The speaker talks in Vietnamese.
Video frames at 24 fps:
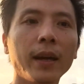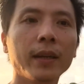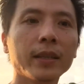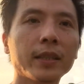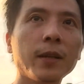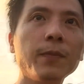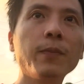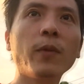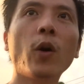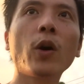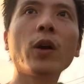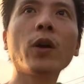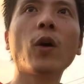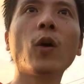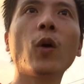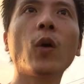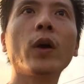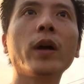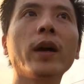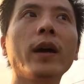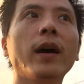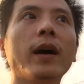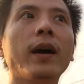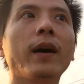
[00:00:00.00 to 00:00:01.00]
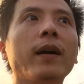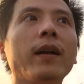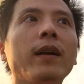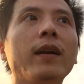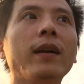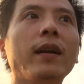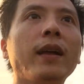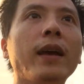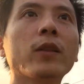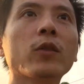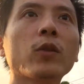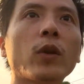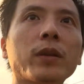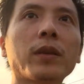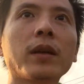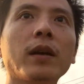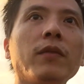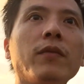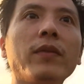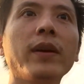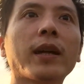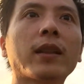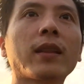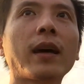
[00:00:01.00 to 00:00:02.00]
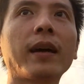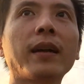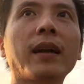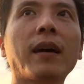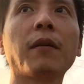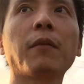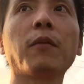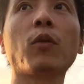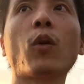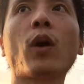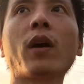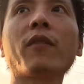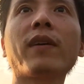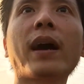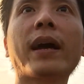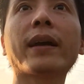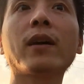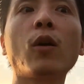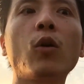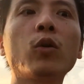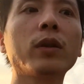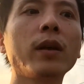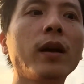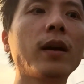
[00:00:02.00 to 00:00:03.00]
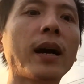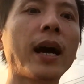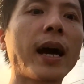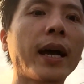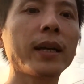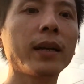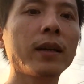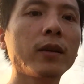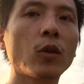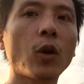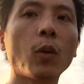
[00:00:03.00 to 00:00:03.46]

Chứ mỗi ngồi lên nói tiếng Việt hay là nói vài câu tiếng Anh,